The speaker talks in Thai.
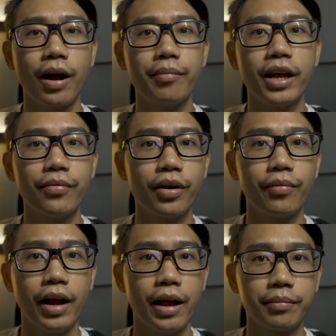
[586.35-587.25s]
อัปเดตเฟิร์
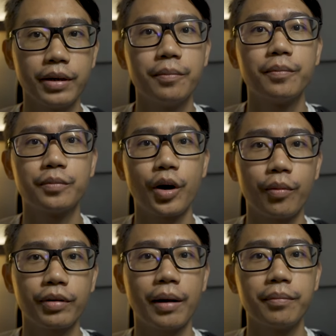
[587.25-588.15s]
มแวร์ปุ๊บพร้อ
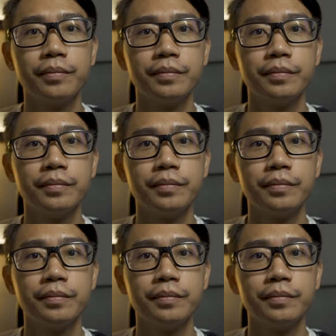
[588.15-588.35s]
มกับ